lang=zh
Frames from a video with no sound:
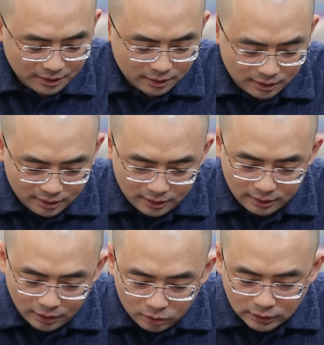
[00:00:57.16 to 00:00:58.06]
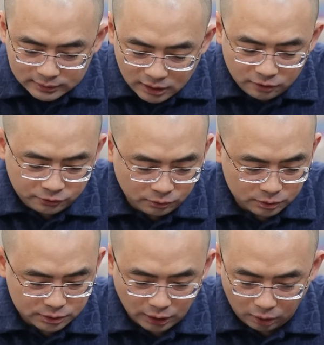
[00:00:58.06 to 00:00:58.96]
呃，然后呢，跌
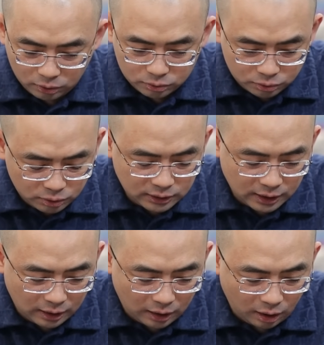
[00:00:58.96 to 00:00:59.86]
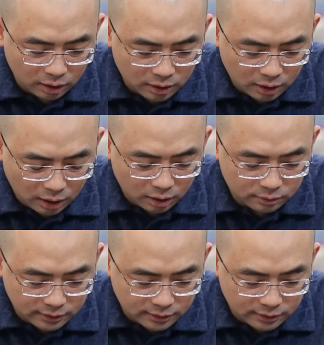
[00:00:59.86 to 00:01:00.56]
幅较去年啊，二零二